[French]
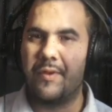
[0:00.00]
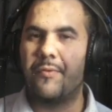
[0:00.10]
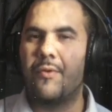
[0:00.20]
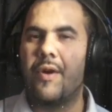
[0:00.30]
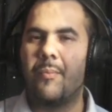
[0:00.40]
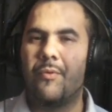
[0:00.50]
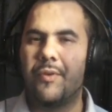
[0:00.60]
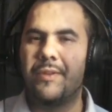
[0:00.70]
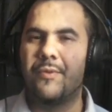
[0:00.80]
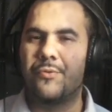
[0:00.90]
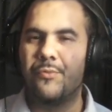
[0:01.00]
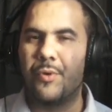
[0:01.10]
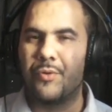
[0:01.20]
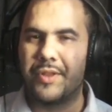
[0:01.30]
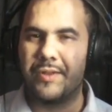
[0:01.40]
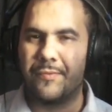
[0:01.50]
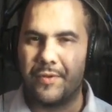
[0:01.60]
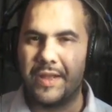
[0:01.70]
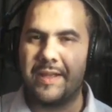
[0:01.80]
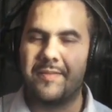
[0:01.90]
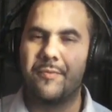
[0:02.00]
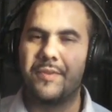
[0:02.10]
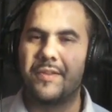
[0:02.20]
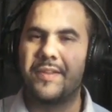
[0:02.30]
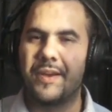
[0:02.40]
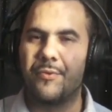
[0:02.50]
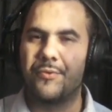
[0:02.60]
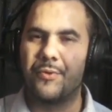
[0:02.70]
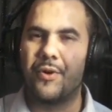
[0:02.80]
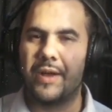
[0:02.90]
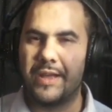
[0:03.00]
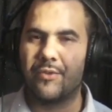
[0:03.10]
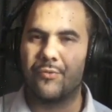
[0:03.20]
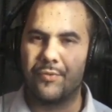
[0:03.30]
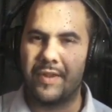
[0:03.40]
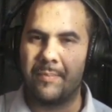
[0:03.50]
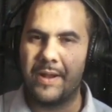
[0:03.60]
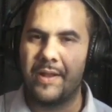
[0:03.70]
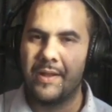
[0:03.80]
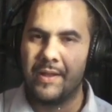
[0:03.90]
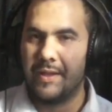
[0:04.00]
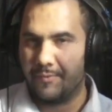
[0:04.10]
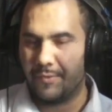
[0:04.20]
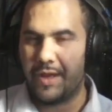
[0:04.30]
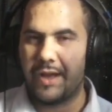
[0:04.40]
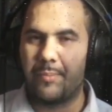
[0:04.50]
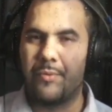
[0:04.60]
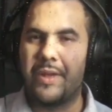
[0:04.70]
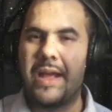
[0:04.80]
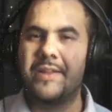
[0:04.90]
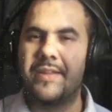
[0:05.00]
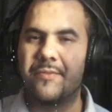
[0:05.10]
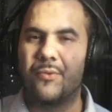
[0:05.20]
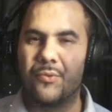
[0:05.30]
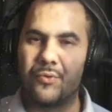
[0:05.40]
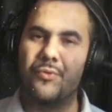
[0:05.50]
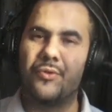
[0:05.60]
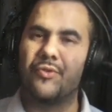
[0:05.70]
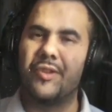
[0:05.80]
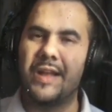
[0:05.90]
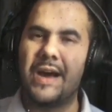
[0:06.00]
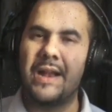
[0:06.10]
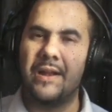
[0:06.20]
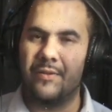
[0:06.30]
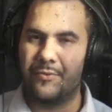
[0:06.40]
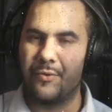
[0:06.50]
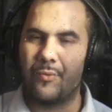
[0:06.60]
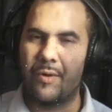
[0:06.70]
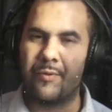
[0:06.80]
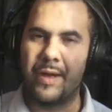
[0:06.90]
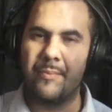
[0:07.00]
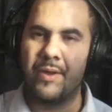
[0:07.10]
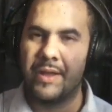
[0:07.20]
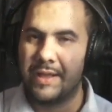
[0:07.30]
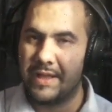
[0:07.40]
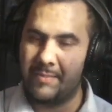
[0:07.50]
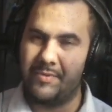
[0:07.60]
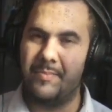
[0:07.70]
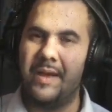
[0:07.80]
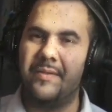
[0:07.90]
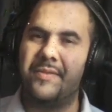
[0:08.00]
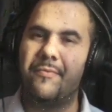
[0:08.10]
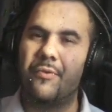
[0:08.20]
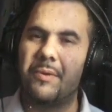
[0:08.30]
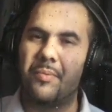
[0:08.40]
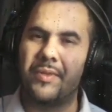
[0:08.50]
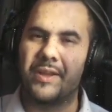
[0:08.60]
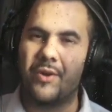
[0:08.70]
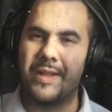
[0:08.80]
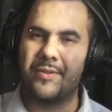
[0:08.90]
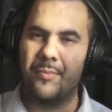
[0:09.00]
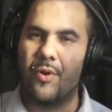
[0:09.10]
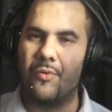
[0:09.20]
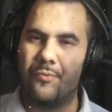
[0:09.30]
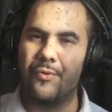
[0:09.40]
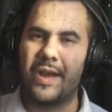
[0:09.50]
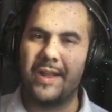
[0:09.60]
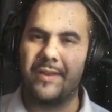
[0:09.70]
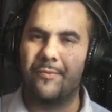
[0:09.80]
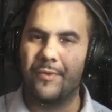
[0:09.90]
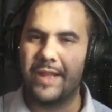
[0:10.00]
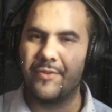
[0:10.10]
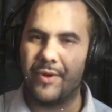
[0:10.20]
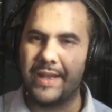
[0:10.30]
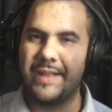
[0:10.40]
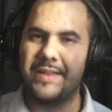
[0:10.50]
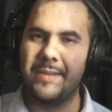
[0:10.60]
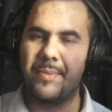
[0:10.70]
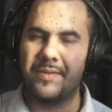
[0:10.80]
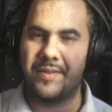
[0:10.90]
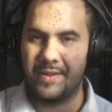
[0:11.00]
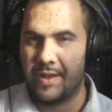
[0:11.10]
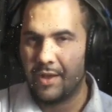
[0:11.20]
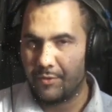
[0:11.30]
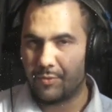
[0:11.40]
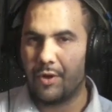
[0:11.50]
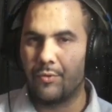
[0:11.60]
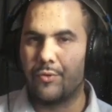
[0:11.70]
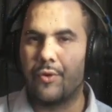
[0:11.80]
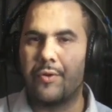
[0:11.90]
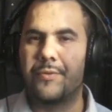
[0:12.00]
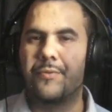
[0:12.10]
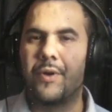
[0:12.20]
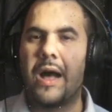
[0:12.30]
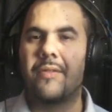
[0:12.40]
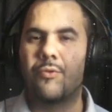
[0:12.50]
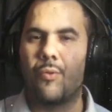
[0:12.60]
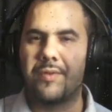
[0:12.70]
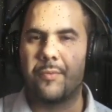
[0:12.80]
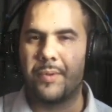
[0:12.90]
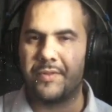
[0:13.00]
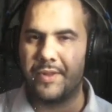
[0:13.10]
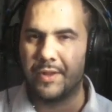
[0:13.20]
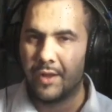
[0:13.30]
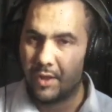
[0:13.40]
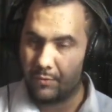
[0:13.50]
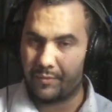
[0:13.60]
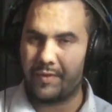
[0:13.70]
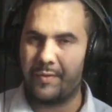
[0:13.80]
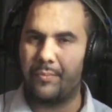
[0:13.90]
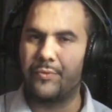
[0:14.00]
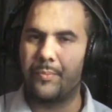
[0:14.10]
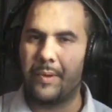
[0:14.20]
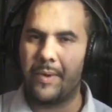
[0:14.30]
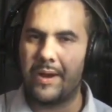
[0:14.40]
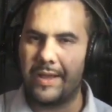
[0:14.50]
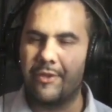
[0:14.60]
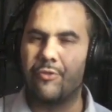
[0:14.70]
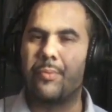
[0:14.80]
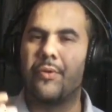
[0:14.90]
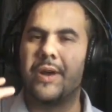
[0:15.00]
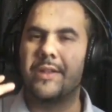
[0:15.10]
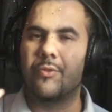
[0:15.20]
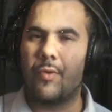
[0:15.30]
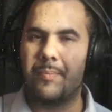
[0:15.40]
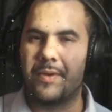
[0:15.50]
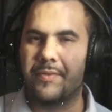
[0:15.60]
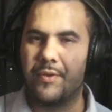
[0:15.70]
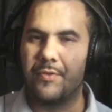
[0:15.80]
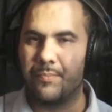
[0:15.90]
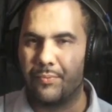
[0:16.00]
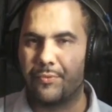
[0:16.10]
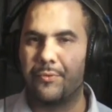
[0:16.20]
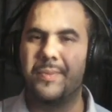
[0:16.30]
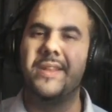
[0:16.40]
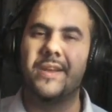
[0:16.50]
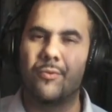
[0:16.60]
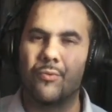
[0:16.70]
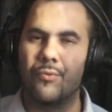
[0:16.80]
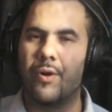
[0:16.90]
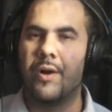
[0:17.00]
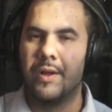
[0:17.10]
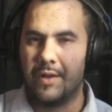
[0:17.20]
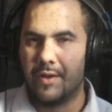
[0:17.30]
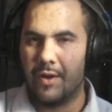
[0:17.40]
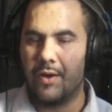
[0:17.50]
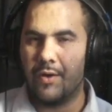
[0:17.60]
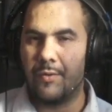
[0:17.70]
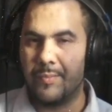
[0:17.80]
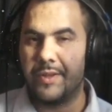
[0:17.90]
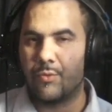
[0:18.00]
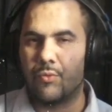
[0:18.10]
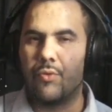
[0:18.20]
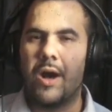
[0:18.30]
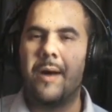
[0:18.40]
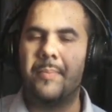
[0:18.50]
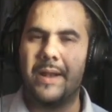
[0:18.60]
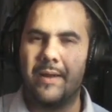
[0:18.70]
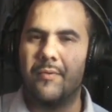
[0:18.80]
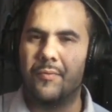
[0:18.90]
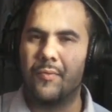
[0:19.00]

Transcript: Il va falloir m'envoyer votre numéro de téléphone et si vous êtes tiré au sort et que je vous appelle, il faudra répondre à une question de culture générale sur Warframe. Et puis ben, si vous répondez correctement, vous, vous gagnerez des platines. Donc là en l'occurrence ce sera 300 platines, donc ça c'est plutôt pas mal. Et je prendrai 3 personnes pour ce mini concours. Euh, mini concours appel.